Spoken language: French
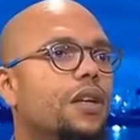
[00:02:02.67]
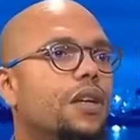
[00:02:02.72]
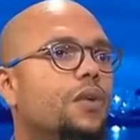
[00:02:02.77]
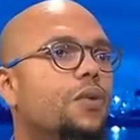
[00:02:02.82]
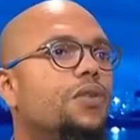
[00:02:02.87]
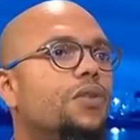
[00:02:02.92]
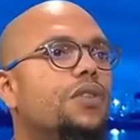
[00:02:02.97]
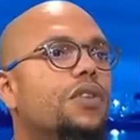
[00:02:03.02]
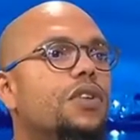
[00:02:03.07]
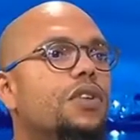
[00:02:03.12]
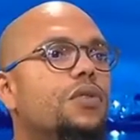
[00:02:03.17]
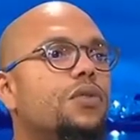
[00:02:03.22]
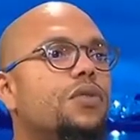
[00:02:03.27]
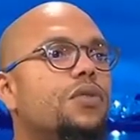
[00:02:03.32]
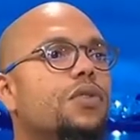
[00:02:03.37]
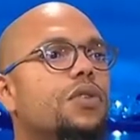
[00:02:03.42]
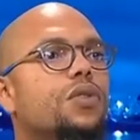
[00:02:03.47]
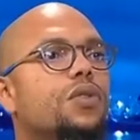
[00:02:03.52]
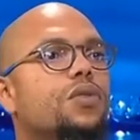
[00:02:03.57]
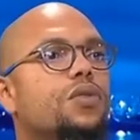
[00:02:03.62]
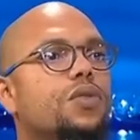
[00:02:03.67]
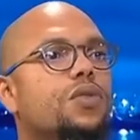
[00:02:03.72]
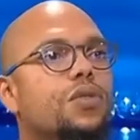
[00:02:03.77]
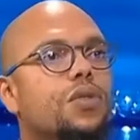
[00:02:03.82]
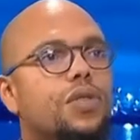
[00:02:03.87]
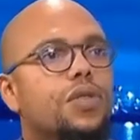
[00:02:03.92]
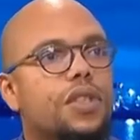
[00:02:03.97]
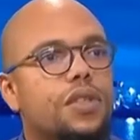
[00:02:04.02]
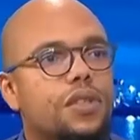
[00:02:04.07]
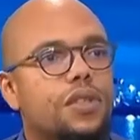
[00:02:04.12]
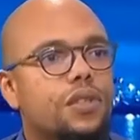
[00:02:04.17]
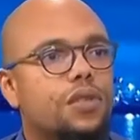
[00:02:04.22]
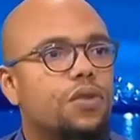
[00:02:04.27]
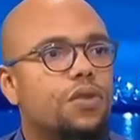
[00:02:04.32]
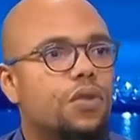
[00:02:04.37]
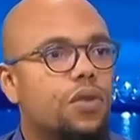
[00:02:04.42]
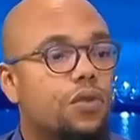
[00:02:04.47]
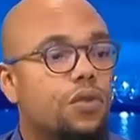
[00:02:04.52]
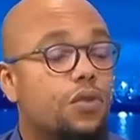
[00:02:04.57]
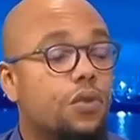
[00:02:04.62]
est, au centre de toutes nos
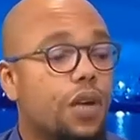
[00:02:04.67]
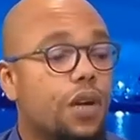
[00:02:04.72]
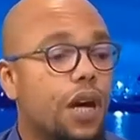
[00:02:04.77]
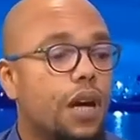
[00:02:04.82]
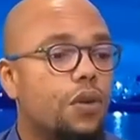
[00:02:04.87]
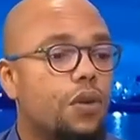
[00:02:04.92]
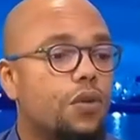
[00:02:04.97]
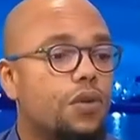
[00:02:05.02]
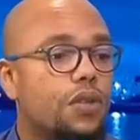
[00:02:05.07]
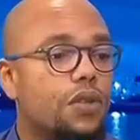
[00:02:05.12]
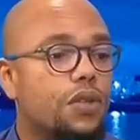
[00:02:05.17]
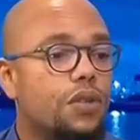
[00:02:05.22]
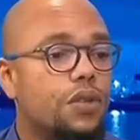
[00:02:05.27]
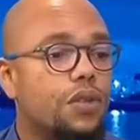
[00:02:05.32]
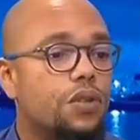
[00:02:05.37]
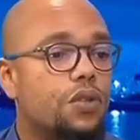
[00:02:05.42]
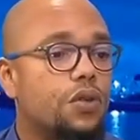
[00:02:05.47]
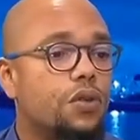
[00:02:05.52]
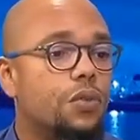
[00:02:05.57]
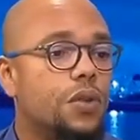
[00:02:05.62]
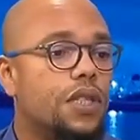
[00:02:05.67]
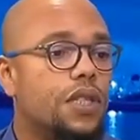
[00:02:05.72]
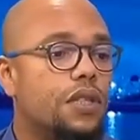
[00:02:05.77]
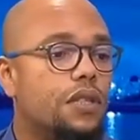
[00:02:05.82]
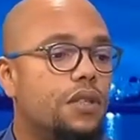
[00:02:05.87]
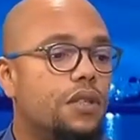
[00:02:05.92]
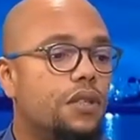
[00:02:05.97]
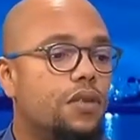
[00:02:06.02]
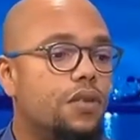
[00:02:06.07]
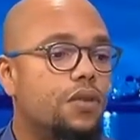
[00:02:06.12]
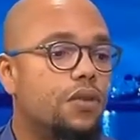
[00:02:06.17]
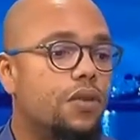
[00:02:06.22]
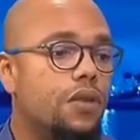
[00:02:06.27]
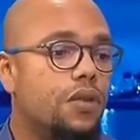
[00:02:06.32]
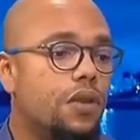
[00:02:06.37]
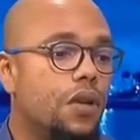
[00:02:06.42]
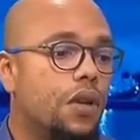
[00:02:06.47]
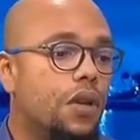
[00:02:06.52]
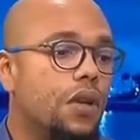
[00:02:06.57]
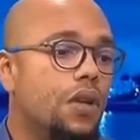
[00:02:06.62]
décisions, en tout cas au centre de toutes mes
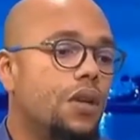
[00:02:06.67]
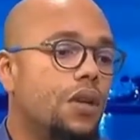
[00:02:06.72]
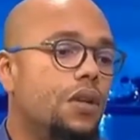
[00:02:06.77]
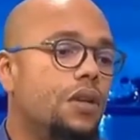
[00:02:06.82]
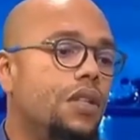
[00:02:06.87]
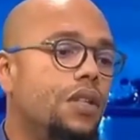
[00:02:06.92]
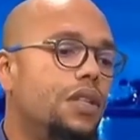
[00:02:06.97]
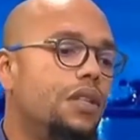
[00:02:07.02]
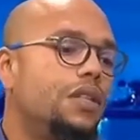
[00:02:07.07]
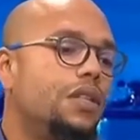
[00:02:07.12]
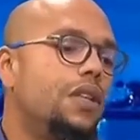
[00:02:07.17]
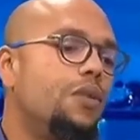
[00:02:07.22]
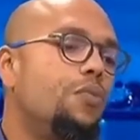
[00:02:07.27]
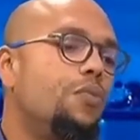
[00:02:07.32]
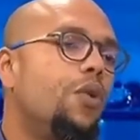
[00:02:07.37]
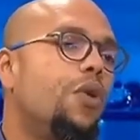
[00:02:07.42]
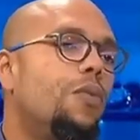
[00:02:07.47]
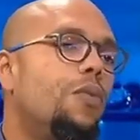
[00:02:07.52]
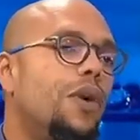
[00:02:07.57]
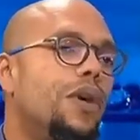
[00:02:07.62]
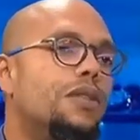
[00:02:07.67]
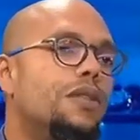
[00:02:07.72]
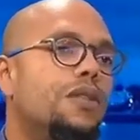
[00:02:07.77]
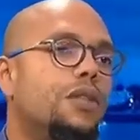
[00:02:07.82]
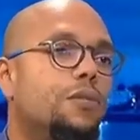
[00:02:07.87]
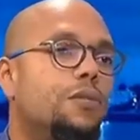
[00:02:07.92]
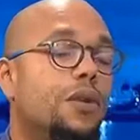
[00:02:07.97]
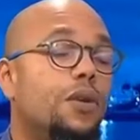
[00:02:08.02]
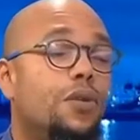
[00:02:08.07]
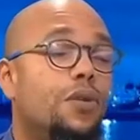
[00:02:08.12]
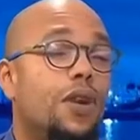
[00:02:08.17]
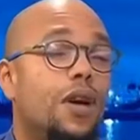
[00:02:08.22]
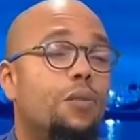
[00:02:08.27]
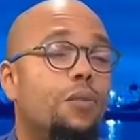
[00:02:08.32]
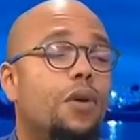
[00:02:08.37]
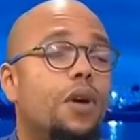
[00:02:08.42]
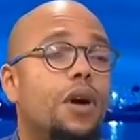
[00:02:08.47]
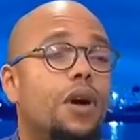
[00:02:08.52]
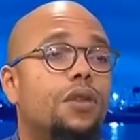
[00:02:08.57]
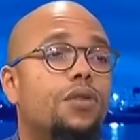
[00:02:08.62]
décisions. L'idée pour moi, c'est que mes
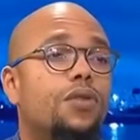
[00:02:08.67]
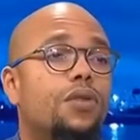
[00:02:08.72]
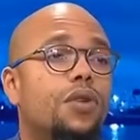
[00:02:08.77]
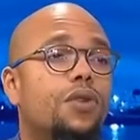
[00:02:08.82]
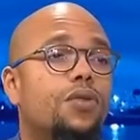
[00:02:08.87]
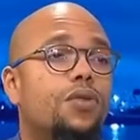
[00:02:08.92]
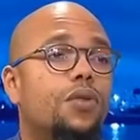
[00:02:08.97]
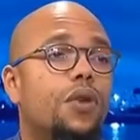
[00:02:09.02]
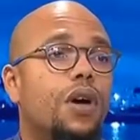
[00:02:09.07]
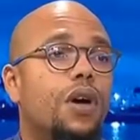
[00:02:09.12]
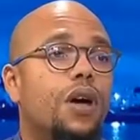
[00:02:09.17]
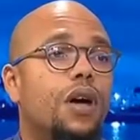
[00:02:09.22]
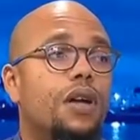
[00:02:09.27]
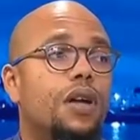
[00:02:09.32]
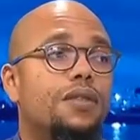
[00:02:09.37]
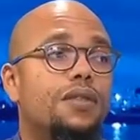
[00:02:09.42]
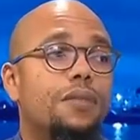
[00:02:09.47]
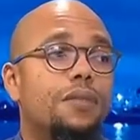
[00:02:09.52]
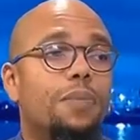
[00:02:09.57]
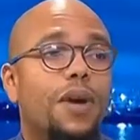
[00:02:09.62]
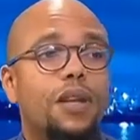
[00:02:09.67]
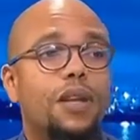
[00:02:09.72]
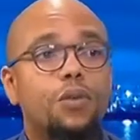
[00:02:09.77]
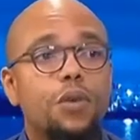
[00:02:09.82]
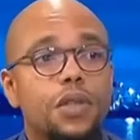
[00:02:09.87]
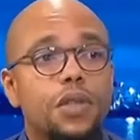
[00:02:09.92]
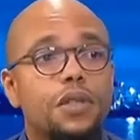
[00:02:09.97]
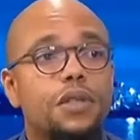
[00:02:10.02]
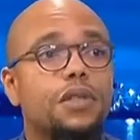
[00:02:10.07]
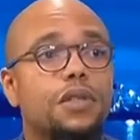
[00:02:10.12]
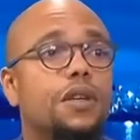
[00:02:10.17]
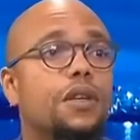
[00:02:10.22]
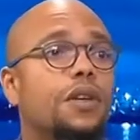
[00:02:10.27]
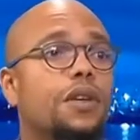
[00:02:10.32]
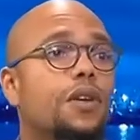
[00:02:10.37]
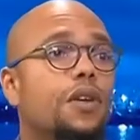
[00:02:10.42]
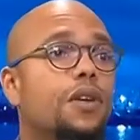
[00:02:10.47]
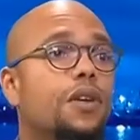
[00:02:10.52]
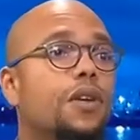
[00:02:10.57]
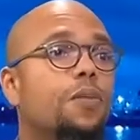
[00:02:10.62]
collaborateurs soient s'épanouissent,
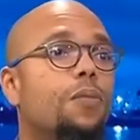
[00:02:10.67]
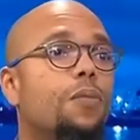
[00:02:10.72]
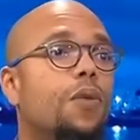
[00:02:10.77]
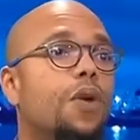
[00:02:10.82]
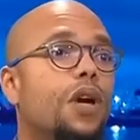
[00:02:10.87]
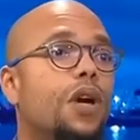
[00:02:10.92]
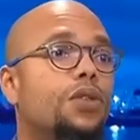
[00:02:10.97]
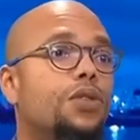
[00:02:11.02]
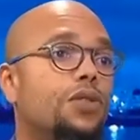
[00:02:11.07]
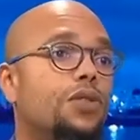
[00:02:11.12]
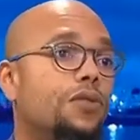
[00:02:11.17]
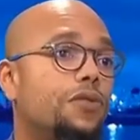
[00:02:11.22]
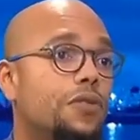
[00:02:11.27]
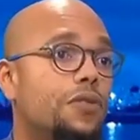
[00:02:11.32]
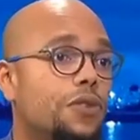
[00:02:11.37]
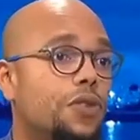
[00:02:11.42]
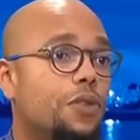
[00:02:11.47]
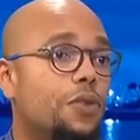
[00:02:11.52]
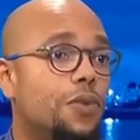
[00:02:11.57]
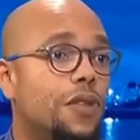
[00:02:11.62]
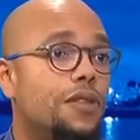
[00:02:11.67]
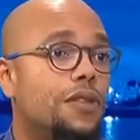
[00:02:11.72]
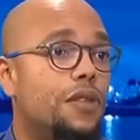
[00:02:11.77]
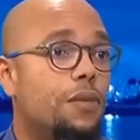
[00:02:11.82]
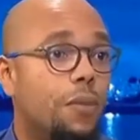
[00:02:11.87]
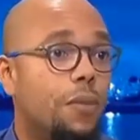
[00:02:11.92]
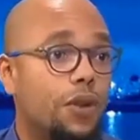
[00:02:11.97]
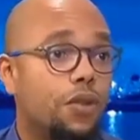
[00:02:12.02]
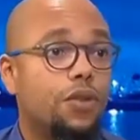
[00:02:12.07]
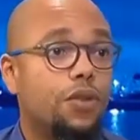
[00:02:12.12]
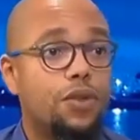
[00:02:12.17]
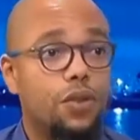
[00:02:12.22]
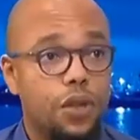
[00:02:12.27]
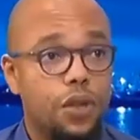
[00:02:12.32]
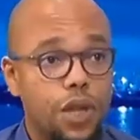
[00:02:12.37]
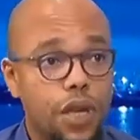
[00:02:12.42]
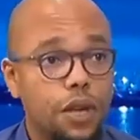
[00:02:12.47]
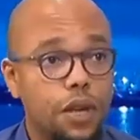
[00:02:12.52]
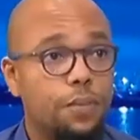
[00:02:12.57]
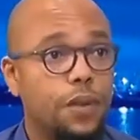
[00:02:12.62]
comme moi je fais ce métier parce que je
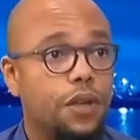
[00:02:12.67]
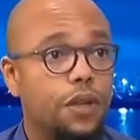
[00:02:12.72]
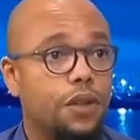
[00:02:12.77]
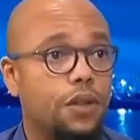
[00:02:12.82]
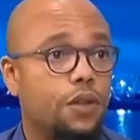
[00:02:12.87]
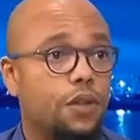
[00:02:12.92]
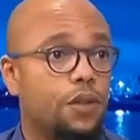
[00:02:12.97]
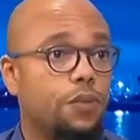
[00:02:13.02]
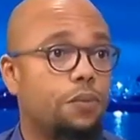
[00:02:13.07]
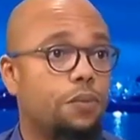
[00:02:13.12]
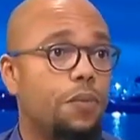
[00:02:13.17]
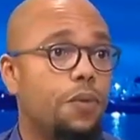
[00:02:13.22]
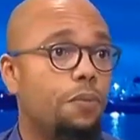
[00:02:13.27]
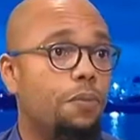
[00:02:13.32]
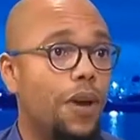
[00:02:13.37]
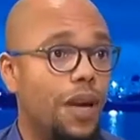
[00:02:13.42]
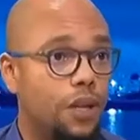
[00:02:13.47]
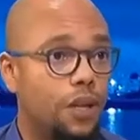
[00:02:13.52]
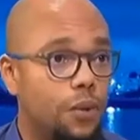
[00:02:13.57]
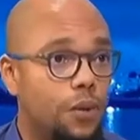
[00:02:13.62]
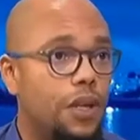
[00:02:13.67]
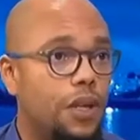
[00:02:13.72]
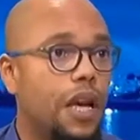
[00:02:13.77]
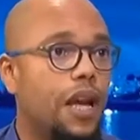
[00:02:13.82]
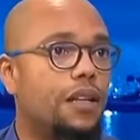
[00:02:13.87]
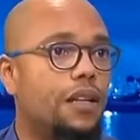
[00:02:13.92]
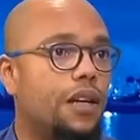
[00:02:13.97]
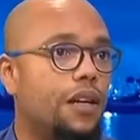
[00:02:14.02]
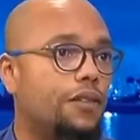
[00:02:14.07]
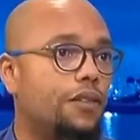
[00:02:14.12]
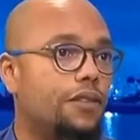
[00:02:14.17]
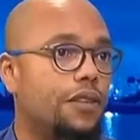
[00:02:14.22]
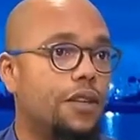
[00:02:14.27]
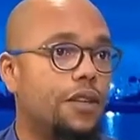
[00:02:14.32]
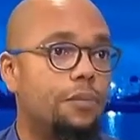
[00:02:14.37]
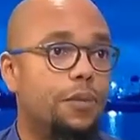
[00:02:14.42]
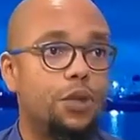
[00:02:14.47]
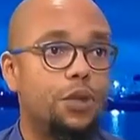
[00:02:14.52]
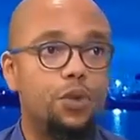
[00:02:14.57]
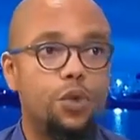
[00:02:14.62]
l'aime et que je m'épanouis à travers
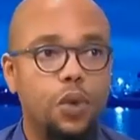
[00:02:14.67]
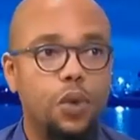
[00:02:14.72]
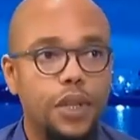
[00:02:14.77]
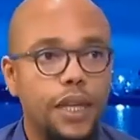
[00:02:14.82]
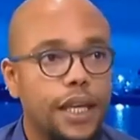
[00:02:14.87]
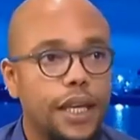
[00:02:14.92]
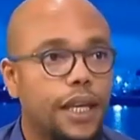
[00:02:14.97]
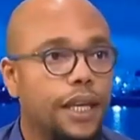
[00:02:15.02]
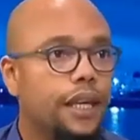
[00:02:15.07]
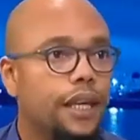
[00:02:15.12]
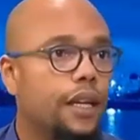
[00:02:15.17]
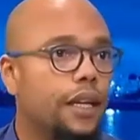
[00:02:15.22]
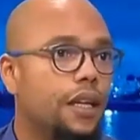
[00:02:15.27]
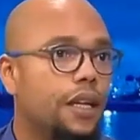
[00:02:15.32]
mes journées.